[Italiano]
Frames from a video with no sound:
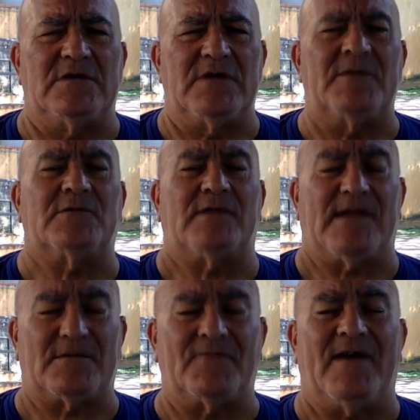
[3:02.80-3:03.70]
e mi è
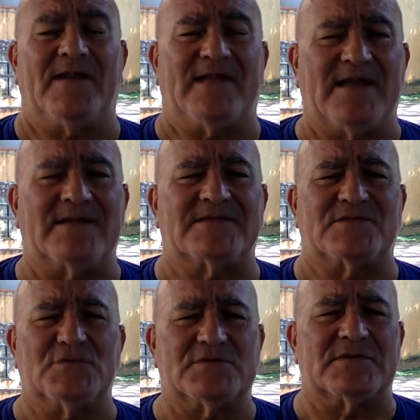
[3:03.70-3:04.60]
toccato fare tante
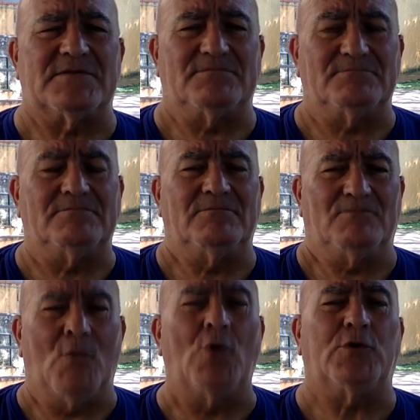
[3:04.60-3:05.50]
scuse,
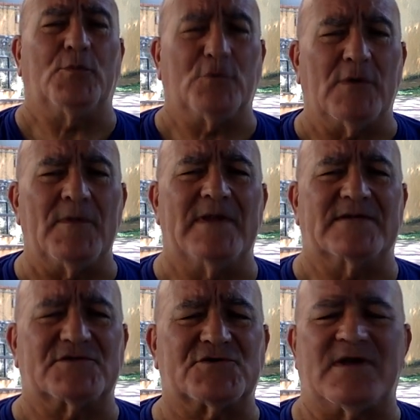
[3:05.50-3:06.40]
molto più di
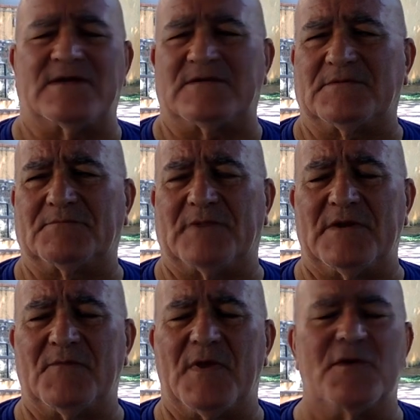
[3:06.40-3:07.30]
1600,
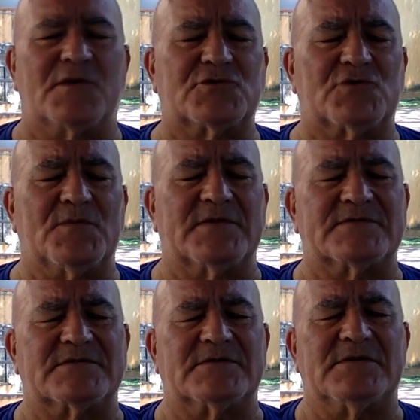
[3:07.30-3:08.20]
l'impegno che ci ho
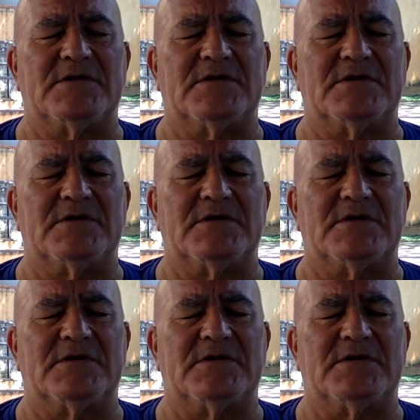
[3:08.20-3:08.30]
messo.